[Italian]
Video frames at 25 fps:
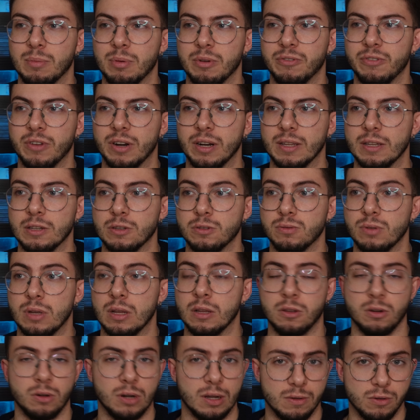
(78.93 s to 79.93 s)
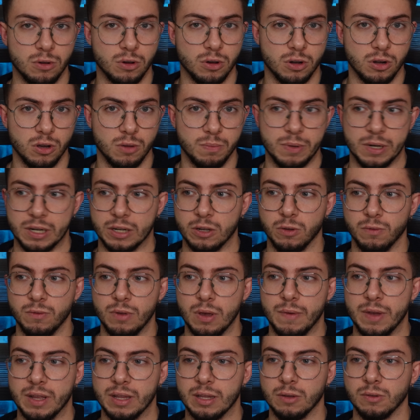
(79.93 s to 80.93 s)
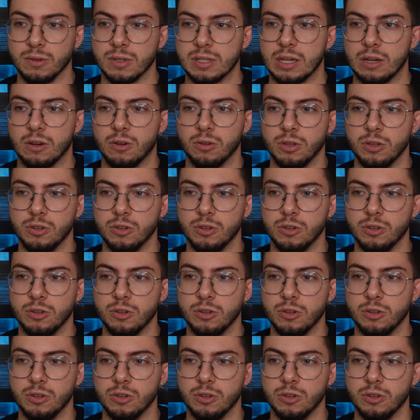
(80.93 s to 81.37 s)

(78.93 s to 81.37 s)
per fare nessun altro lavoro perché ovviamente un sacco